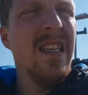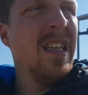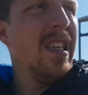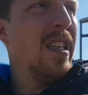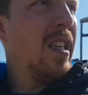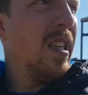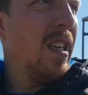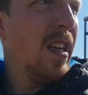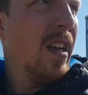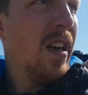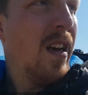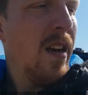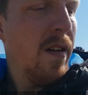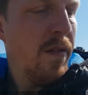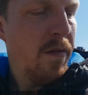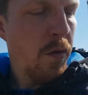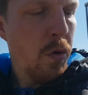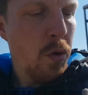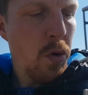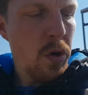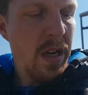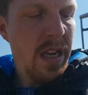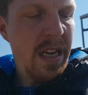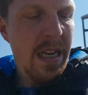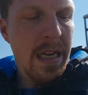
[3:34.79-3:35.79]
Ich äh,
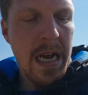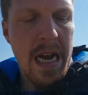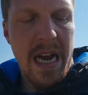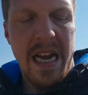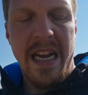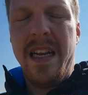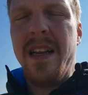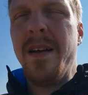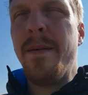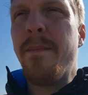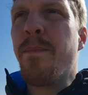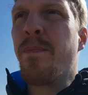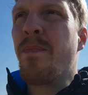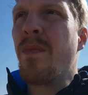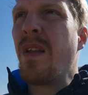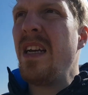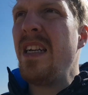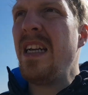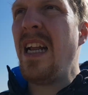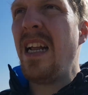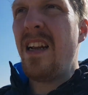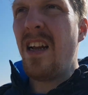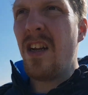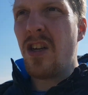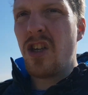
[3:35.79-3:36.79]
wohne in, einem,
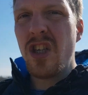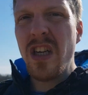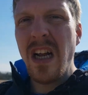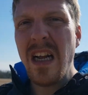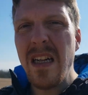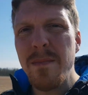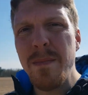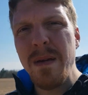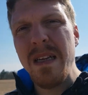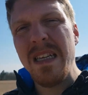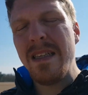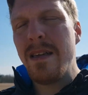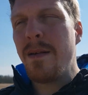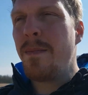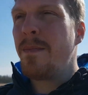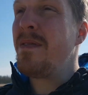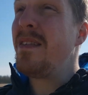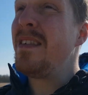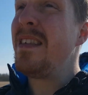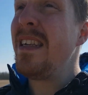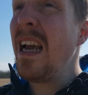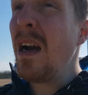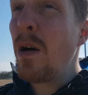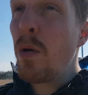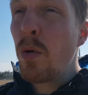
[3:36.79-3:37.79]
in einer Stadt mit einem
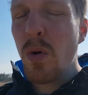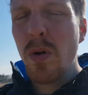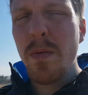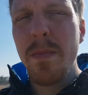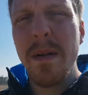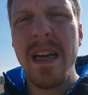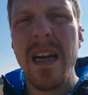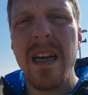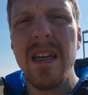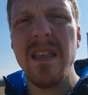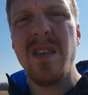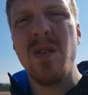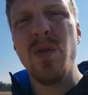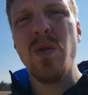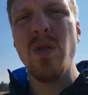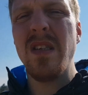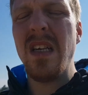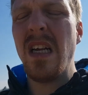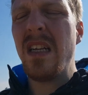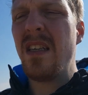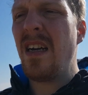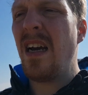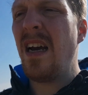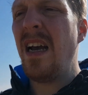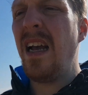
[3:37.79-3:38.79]
sehr hohen
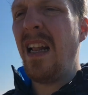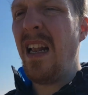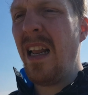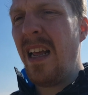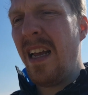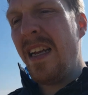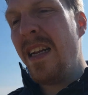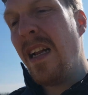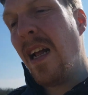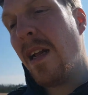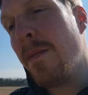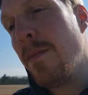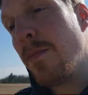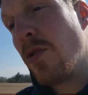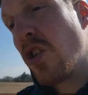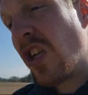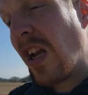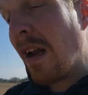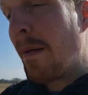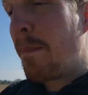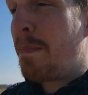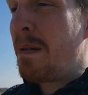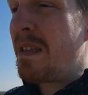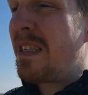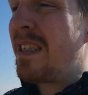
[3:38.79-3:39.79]
Migrationsanteil, in einem
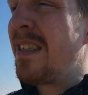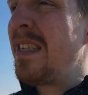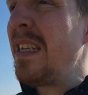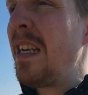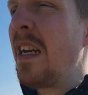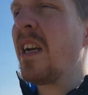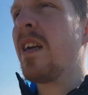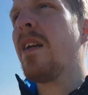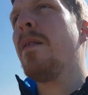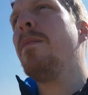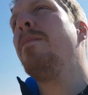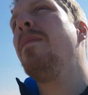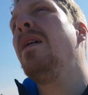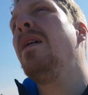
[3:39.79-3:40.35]
Stadtbezirk